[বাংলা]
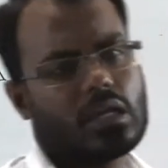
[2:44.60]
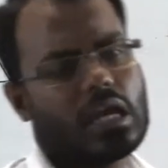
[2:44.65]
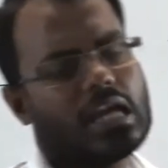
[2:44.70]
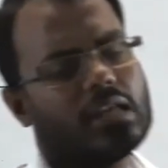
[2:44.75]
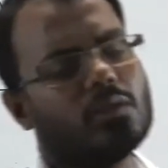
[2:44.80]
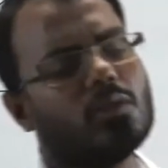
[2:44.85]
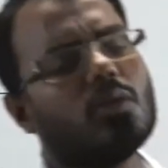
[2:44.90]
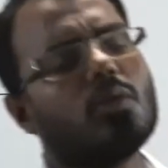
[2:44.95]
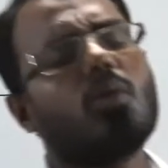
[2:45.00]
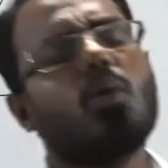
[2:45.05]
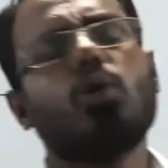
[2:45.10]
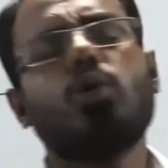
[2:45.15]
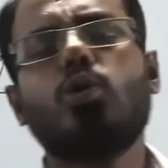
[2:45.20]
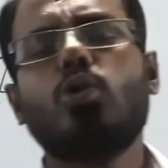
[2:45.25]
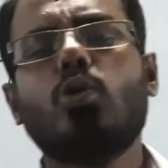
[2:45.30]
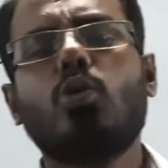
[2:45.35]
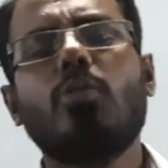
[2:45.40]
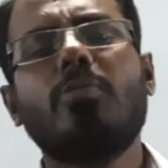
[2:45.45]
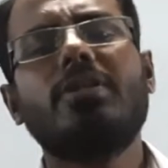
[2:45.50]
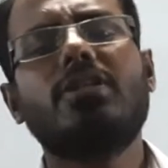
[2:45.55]
আলো
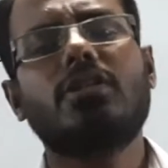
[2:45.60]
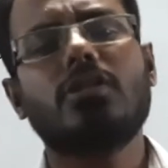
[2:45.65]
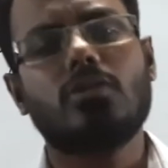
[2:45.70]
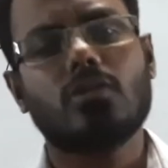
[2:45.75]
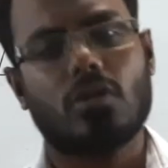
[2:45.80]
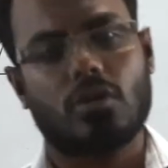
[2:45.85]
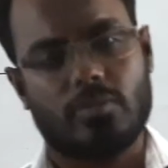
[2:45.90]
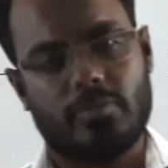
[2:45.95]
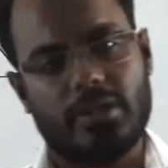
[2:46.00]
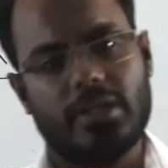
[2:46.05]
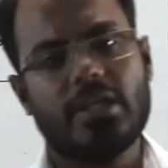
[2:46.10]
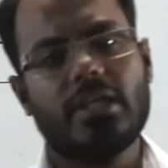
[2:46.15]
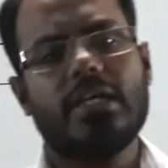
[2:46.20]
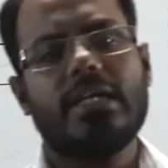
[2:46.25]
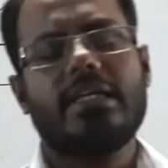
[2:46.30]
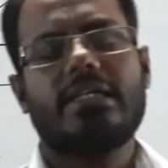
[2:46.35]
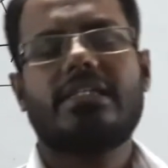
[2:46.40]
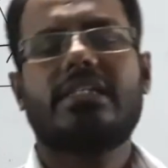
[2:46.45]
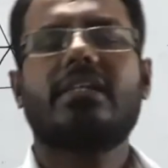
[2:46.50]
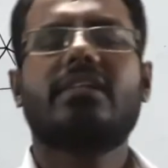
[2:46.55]
কতটুকু বিচ্ছিত হবে
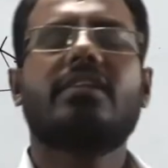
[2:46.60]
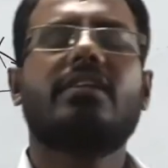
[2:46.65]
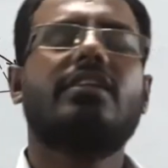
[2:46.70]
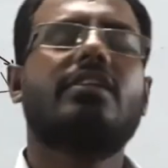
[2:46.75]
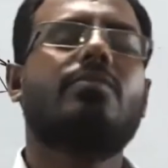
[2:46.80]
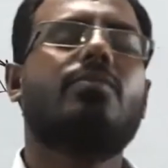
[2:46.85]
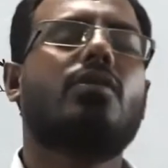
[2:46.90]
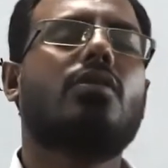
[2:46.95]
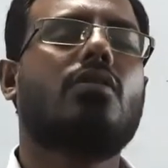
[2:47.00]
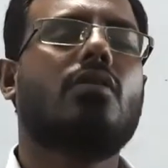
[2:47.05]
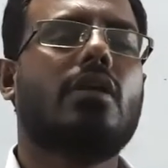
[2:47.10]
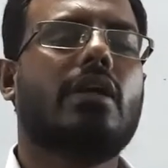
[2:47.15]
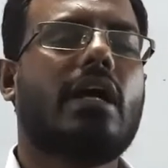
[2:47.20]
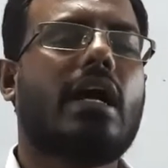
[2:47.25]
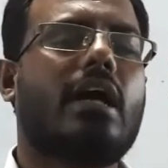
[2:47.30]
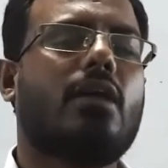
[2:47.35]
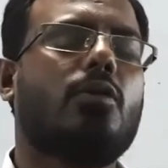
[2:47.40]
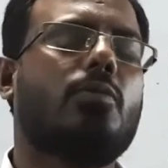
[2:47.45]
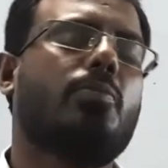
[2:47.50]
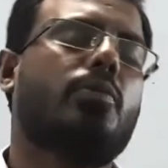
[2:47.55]
সেটা নির্ভর করে
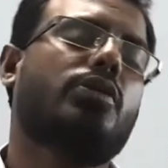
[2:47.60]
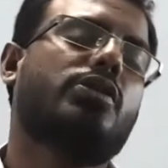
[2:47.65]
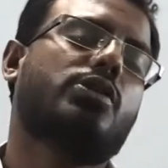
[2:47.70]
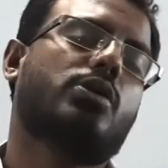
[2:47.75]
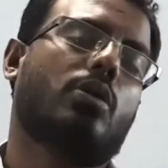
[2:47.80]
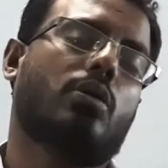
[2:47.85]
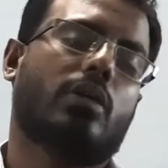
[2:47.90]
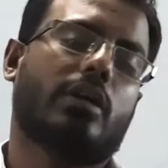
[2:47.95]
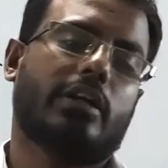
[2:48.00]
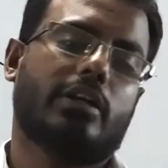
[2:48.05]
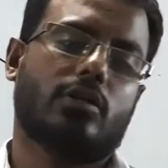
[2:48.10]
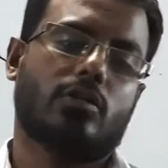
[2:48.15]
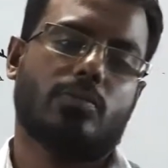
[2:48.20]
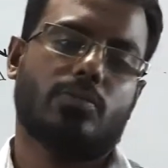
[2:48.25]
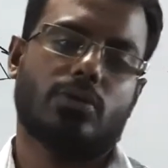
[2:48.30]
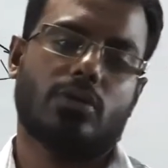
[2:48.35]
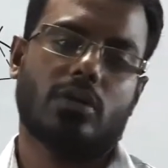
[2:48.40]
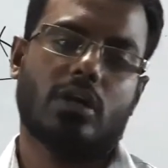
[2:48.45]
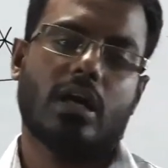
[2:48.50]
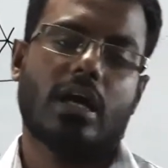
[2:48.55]
আলোর প্রতিসরণাঙ্কের
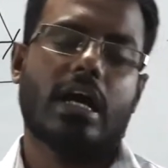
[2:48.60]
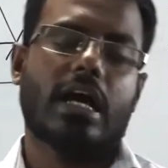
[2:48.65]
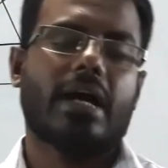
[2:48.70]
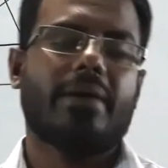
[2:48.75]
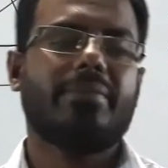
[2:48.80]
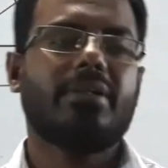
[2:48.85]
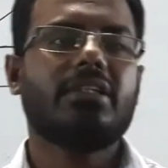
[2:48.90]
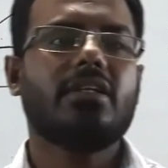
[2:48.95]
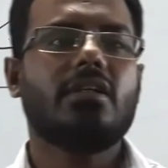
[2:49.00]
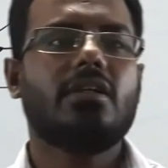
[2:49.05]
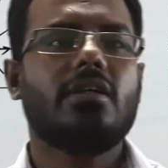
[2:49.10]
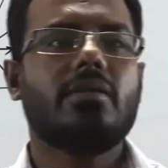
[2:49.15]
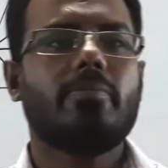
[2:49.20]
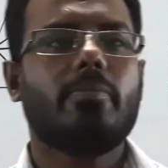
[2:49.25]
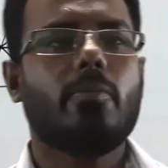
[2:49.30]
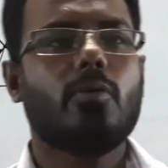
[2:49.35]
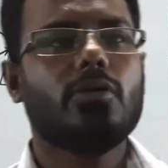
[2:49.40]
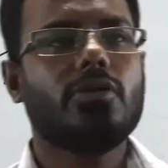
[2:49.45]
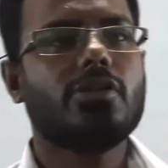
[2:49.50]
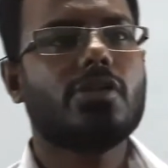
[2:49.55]
ওপর আমরা জানি
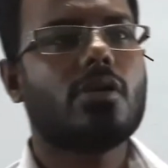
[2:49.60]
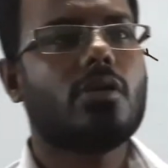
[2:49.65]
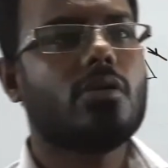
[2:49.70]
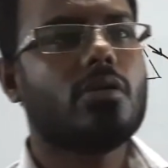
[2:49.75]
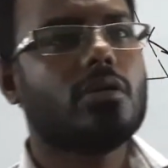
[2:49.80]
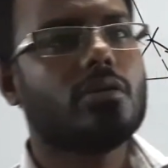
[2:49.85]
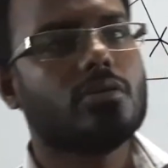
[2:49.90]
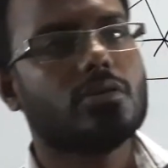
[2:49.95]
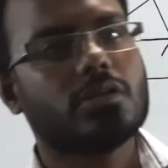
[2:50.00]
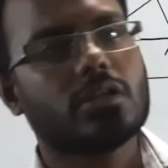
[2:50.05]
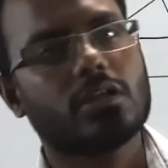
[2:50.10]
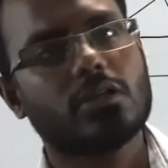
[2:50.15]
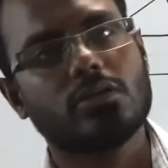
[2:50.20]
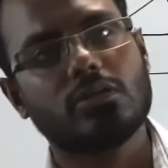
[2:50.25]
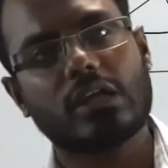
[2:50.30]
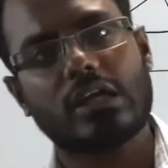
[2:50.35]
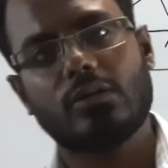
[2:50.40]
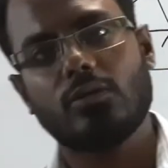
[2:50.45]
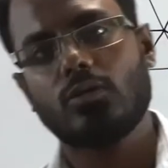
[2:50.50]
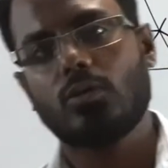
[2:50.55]
প্রতিসরণাঙ্ক
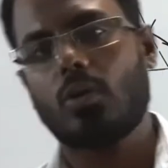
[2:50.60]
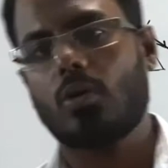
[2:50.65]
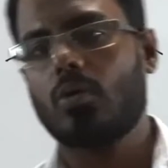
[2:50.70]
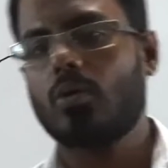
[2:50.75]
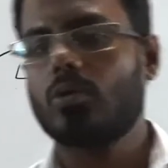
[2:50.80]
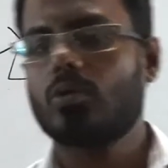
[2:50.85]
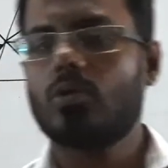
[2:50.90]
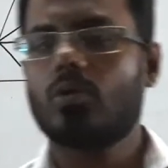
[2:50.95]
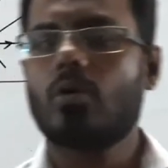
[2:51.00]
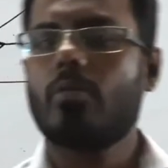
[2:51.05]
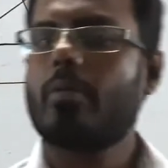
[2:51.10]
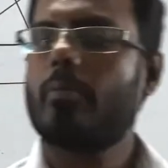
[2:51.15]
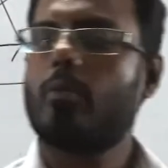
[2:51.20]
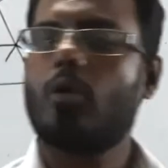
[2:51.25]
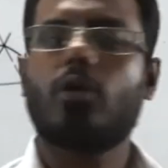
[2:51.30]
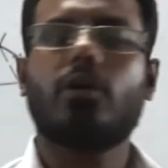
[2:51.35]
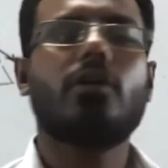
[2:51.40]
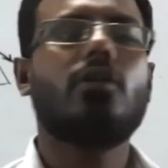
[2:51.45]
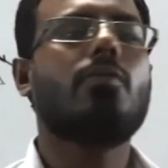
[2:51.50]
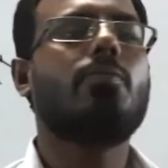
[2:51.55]
সাধারণত আলোর তরঙ্গ দুর্গ বা
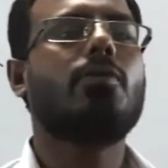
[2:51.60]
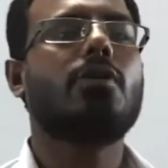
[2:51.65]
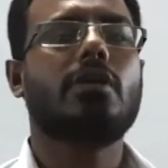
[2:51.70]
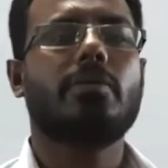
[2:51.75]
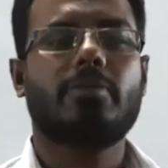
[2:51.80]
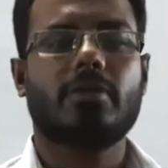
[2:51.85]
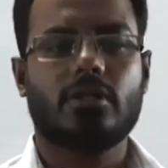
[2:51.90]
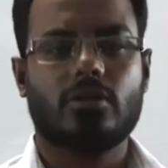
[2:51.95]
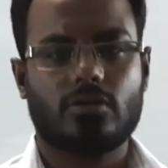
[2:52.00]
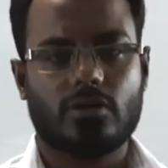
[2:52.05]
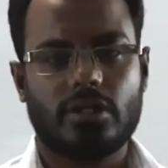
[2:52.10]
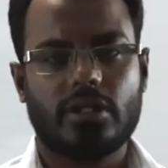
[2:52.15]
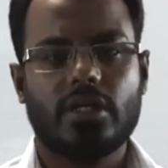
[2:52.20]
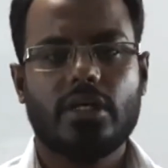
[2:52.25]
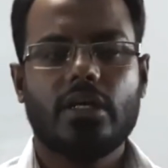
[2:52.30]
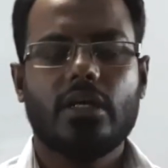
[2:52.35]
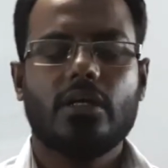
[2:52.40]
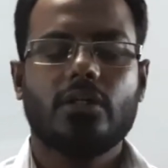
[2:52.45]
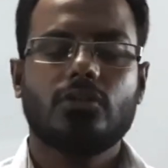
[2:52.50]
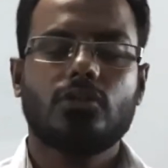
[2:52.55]
বর্ণের ওপর ডিপেন্ড করে
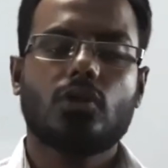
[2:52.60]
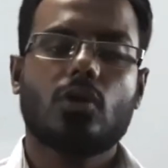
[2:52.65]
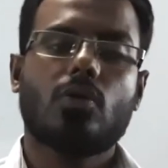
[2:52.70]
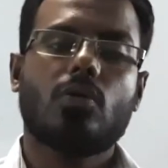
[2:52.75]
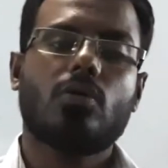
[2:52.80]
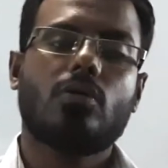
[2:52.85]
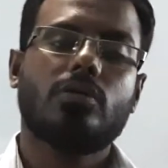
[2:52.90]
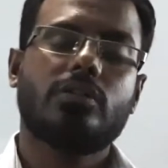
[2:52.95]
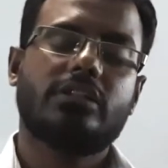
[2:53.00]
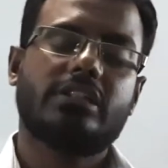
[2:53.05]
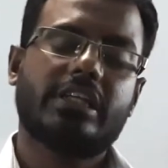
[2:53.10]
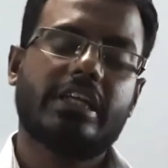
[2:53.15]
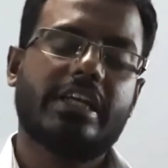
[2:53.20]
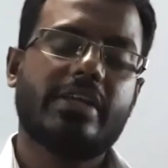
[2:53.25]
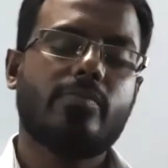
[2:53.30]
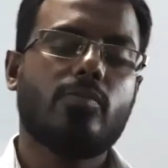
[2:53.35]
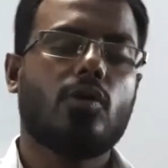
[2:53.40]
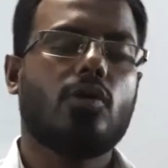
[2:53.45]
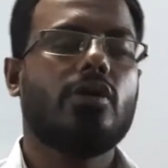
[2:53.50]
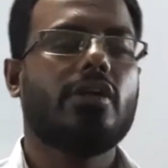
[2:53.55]

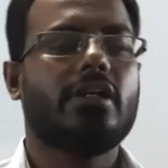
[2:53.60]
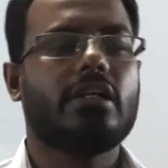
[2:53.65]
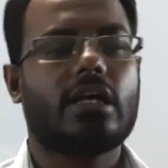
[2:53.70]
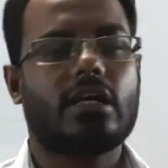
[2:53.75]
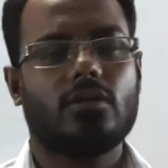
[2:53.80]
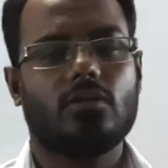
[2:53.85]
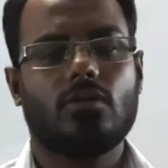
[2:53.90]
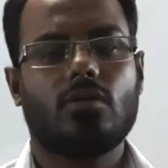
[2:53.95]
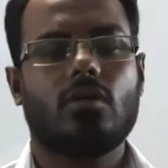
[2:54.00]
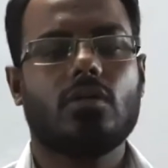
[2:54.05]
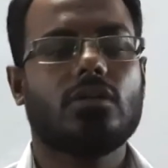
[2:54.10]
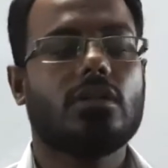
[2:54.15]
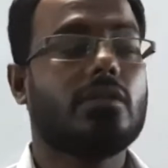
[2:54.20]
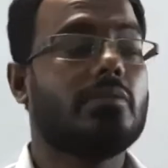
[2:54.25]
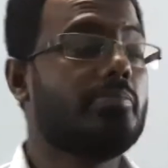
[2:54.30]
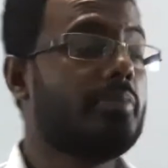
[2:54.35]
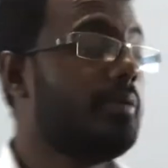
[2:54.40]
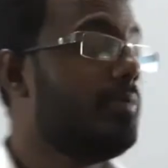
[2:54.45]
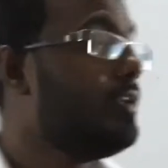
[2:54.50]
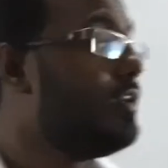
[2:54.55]
যেই বর্ণের আলো অর্থাৎ
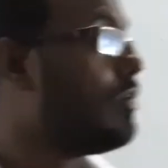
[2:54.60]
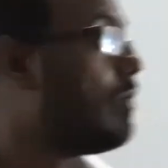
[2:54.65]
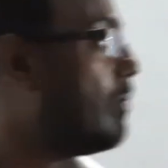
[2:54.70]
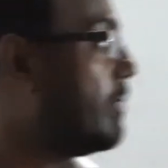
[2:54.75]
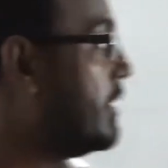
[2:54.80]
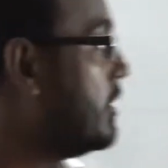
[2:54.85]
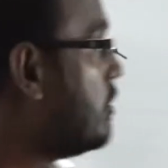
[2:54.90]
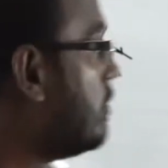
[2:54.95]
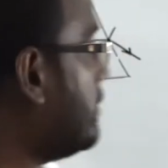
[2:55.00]
বিভিন্ন ভিন্ন